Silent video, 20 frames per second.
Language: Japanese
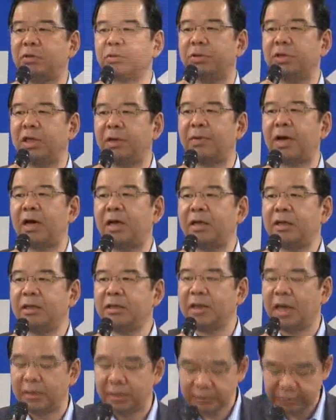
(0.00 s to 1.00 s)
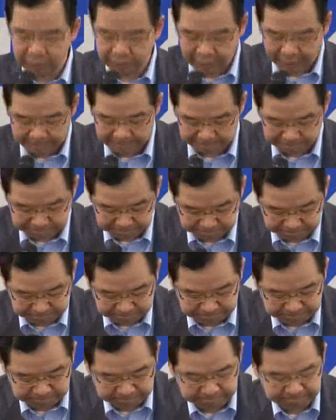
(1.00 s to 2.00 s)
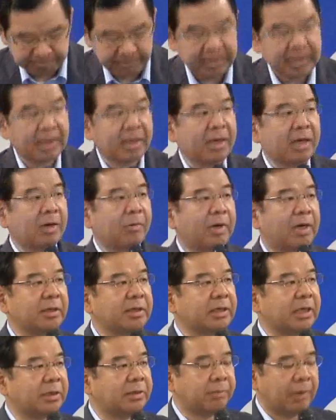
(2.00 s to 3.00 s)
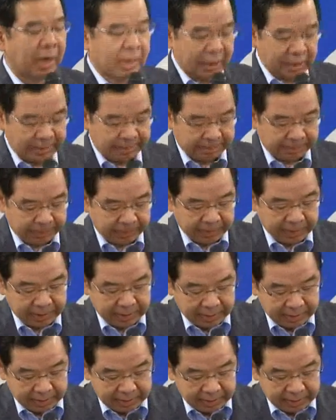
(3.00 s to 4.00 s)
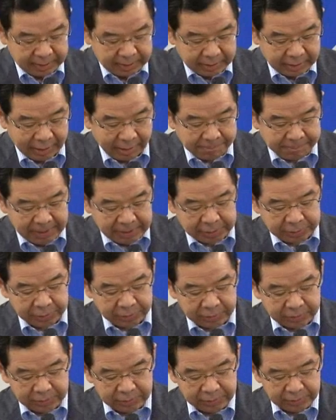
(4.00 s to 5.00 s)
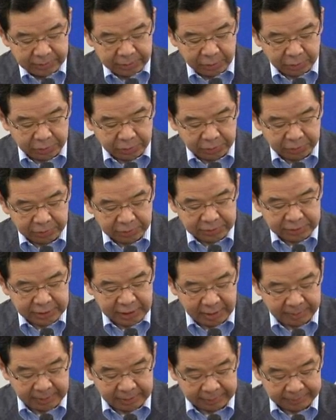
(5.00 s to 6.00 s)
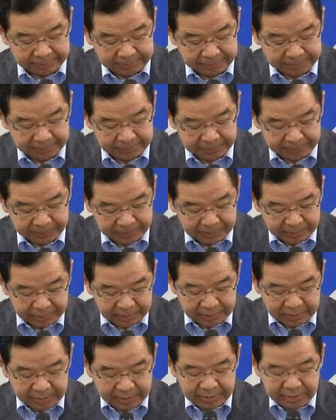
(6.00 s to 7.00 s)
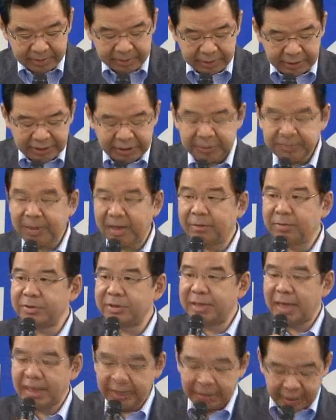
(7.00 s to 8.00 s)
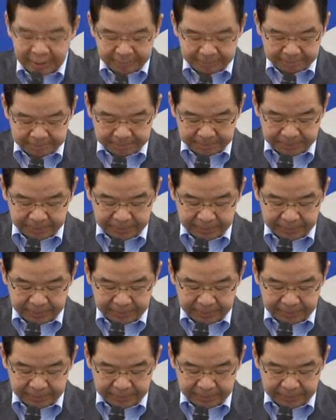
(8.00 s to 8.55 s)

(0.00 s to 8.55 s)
仕事ではないでしょうか。私たちは、岸壁と漁港の整備、市場の再建、